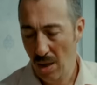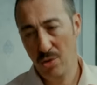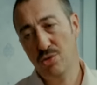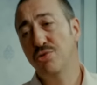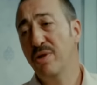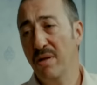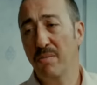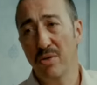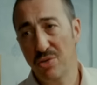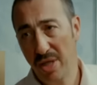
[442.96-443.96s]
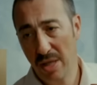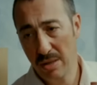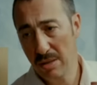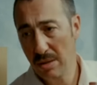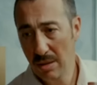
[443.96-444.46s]
Özür dilerim be
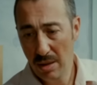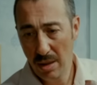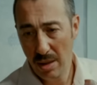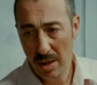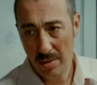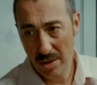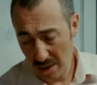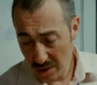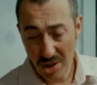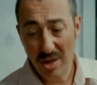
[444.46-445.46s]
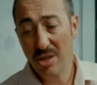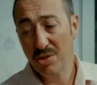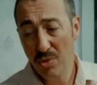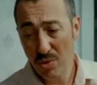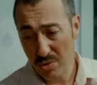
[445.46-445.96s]
Hüseyin. E, bir yanlış
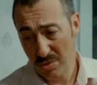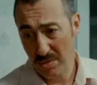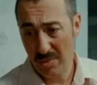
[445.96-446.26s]
anlaşma oldu.